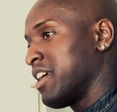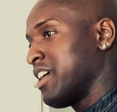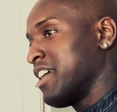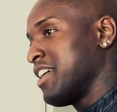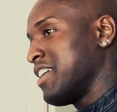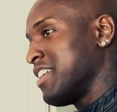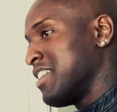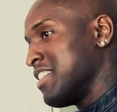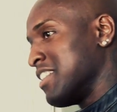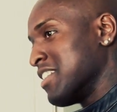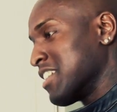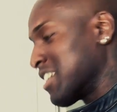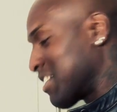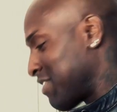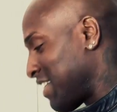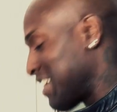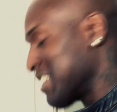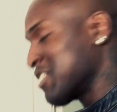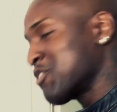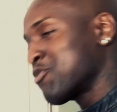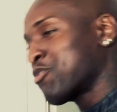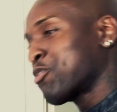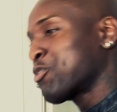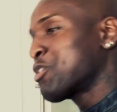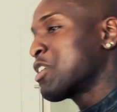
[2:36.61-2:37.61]
Ja.
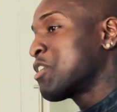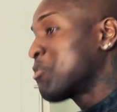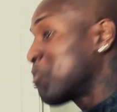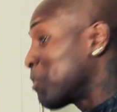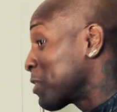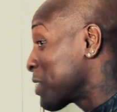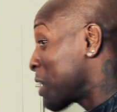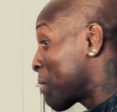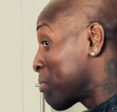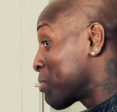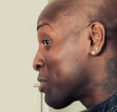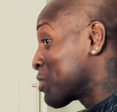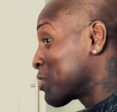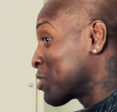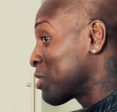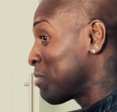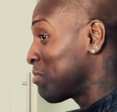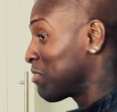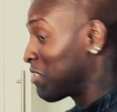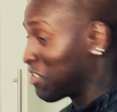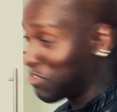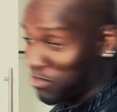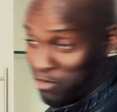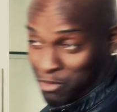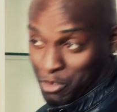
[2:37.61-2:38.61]
Quasi früher wurde ja,
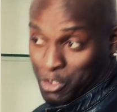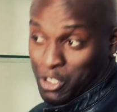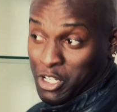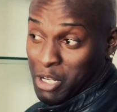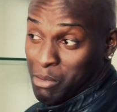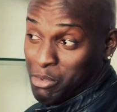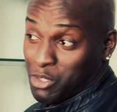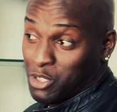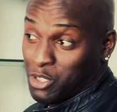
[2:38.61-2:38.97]
bestimmt, wurde ja